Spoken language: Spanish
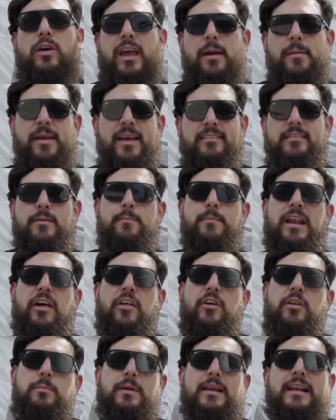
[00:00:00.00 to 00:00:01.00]
que había
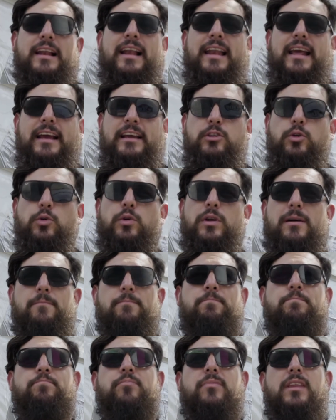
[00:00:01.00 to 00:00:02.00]
sembrado en mí la lectura.
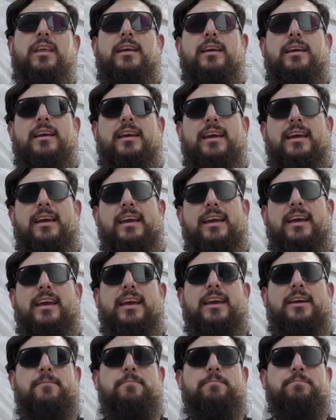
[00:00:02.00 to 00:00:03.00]

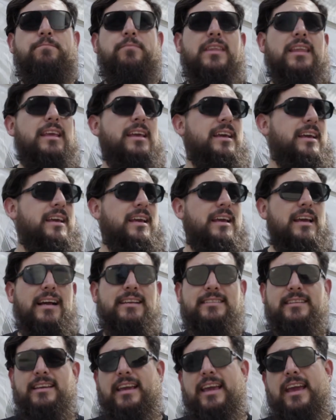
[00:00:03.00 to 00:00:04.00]
Eh,
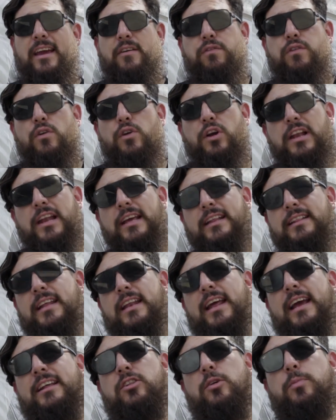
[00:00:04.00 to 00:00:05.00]
así que fue un clic
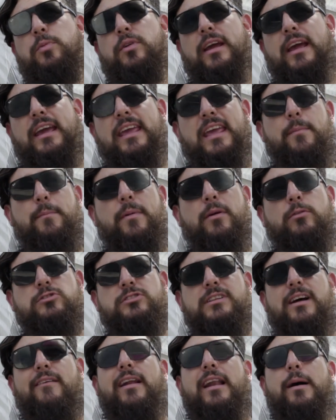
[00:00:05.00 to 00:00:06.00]
directo porque ya me
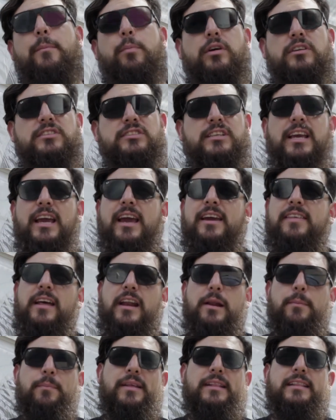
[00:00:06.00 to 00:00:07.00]
gustaba la poesía y de
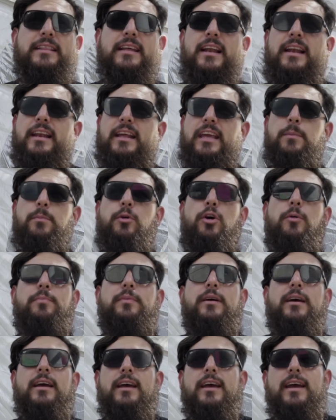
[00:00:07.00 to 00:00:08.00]
repente el hip hop
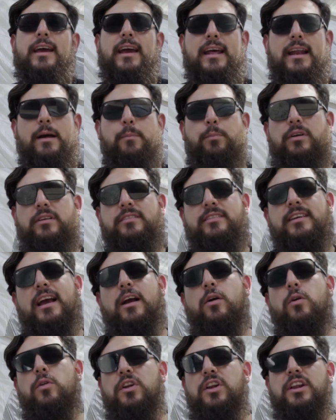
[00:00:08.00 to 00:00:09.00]
era poesía
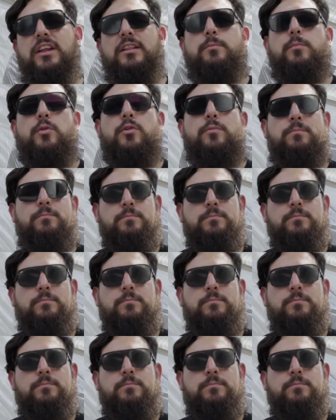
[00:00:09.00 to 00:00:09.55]
con ritmo.